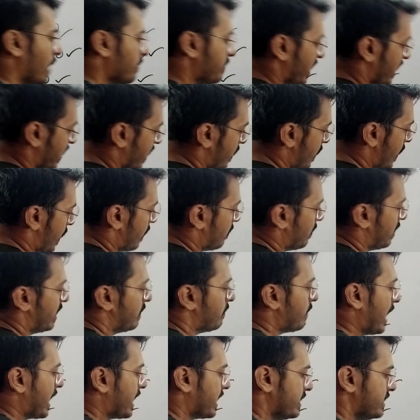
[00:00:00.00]
अब देखिए
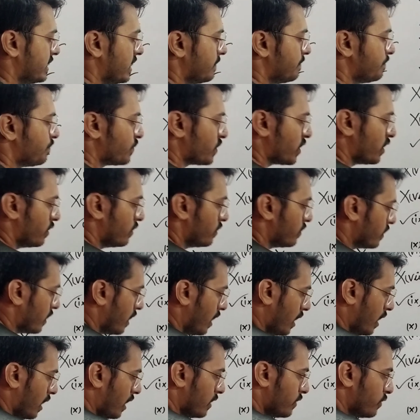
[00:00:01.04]
मल्टीप्लाई कीजिए
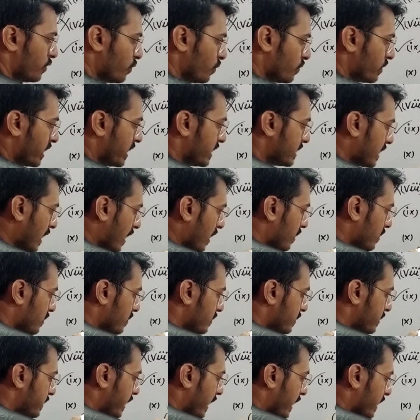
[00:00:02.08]
टू थ्री ज़ा
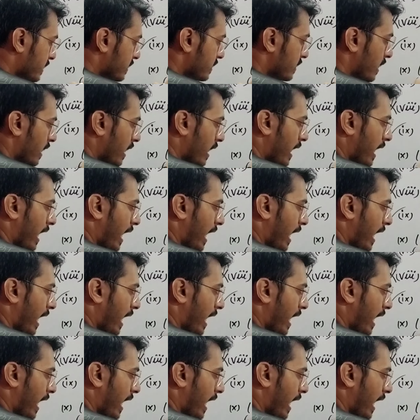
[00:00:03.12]
सिक्स